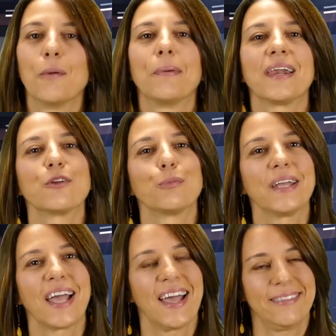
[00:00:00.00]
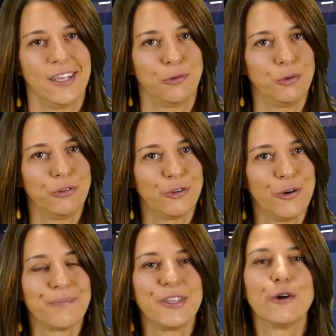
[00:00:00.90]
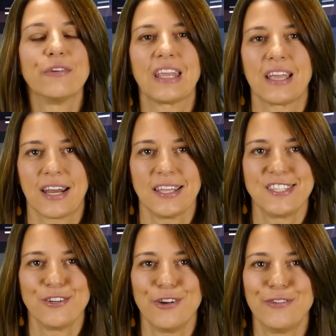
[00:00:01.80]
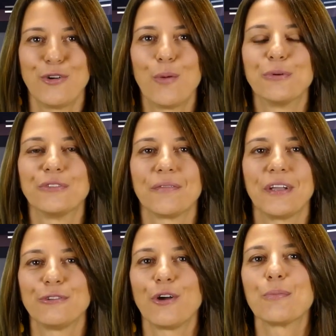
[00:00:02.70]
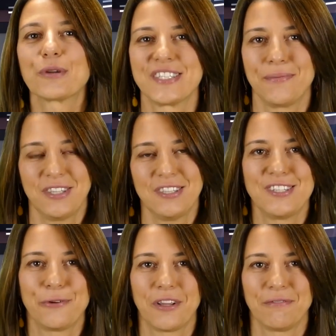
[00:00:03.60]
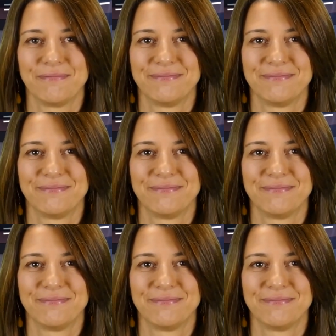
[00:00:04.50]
Per la rubrica Gatti è tutto, io vi ringrazio e vi do appuntamento alla prossima edizione.